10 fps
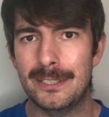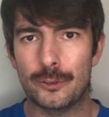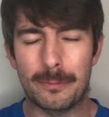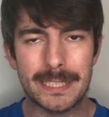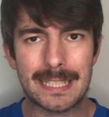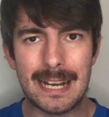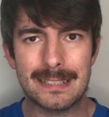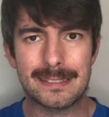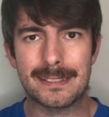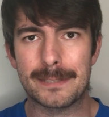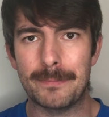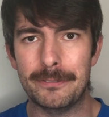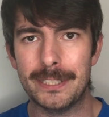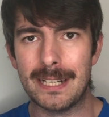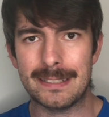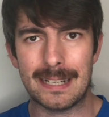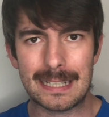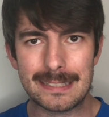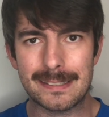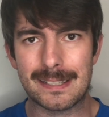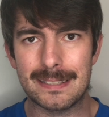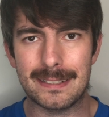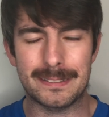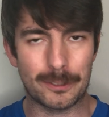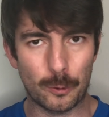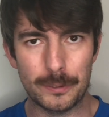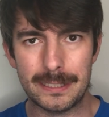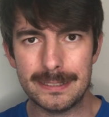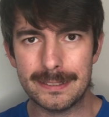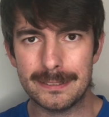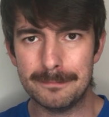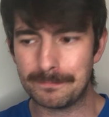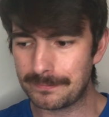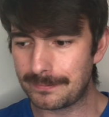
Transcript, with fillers: Dominik Ernst ist mal wieder an der rechten Seite an der Grundlinie.